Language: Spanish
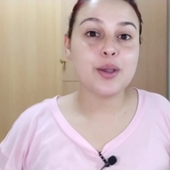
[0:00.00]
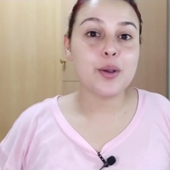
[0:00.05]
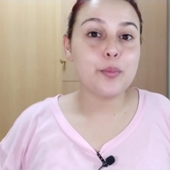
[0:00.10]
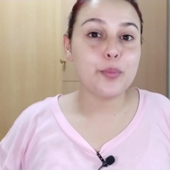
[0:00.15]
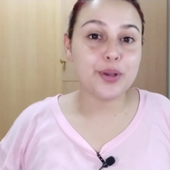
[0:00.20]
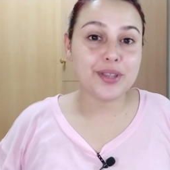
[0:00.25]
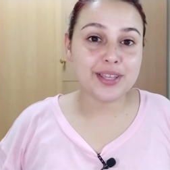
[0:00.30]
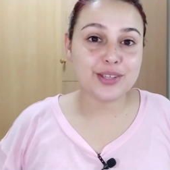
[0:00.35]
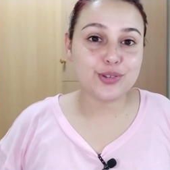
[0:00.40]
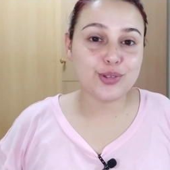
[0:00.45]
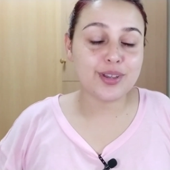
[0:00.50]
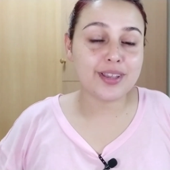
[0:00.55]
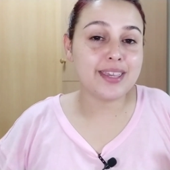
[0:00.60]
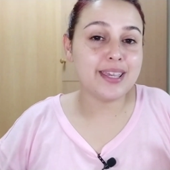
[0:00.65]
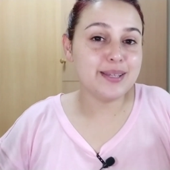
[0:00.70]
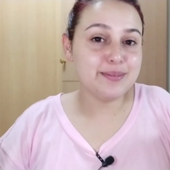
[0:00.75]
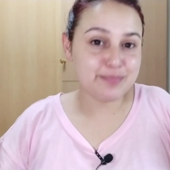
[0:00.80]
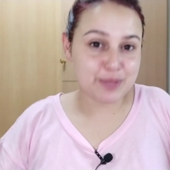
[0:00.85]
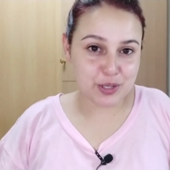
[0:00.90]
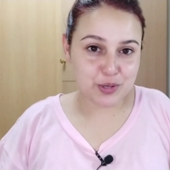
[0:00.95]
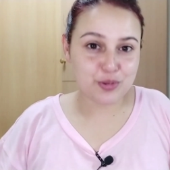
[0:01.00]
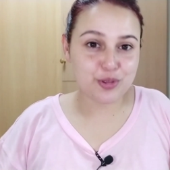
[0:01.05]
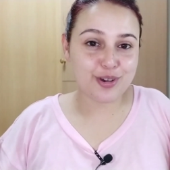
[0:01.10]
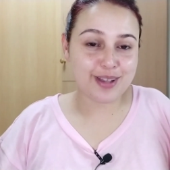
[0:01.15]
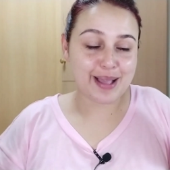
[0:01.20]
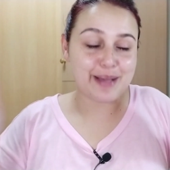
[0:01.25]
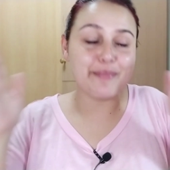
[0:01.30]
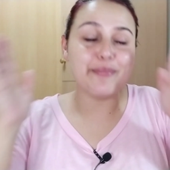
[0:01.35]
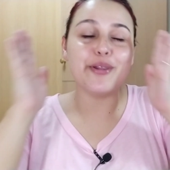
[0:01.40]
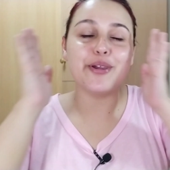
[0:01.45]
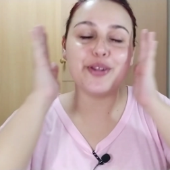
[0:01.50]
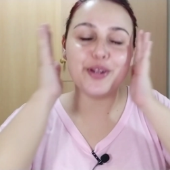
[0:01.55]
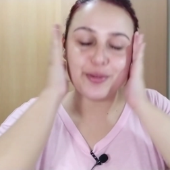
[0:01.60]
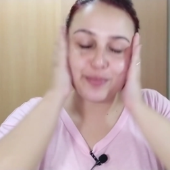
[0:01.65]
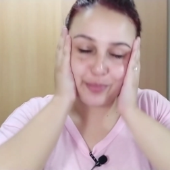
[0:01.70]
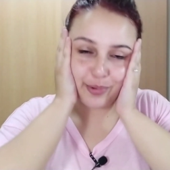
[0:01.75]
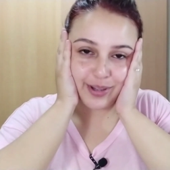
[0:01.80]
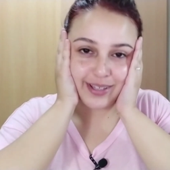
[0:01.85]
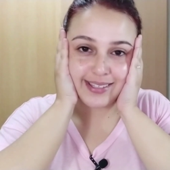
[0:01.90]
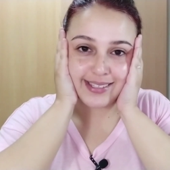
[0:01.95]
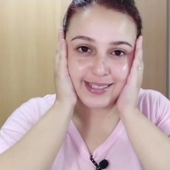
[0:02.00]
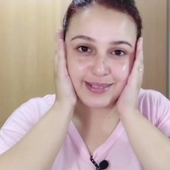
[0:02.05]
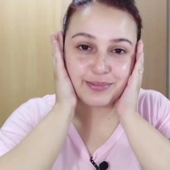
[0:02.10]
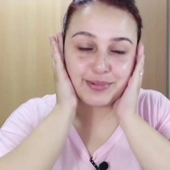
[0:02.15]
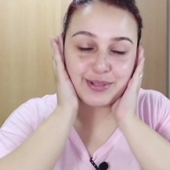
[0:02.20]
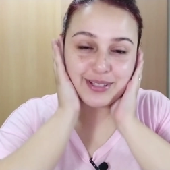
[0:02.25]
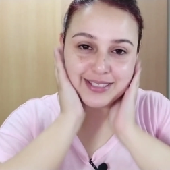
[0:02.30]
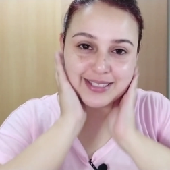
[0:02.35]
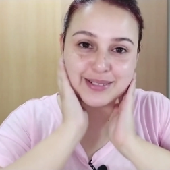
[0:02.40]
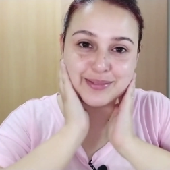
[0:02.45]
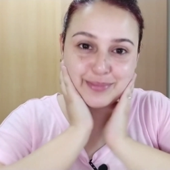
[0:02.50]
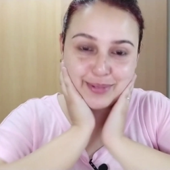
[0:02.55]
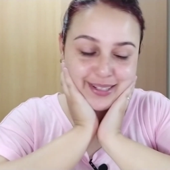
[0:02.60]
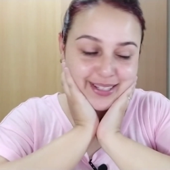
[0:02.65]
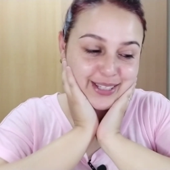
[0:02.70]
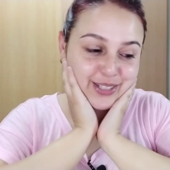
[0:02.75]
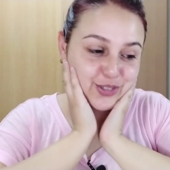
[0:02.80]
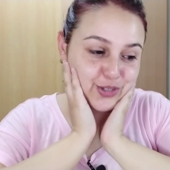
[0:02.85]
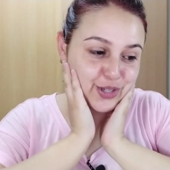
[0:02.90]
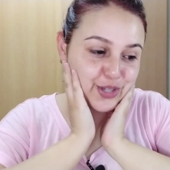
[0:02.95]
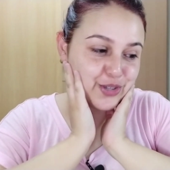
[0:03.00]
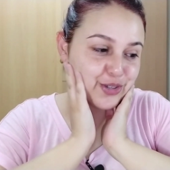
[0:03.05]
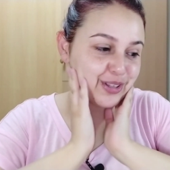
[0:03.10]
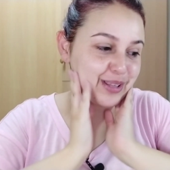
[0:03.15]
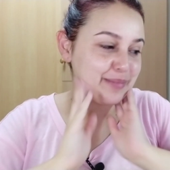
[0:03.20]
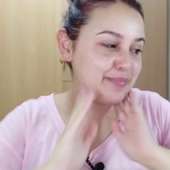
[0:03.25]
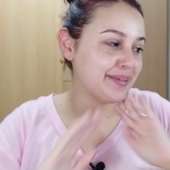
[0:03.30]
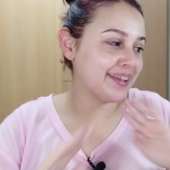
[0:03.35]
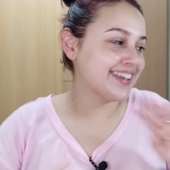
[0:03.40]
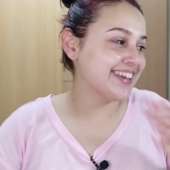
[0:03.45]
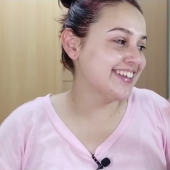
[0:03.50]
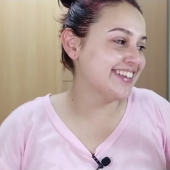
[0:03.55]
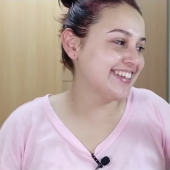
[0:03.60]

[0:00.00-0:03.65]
Pues ya estoy aquí, menudo cambio, ¿no? Pues sí, pues sí, pues soy yo también.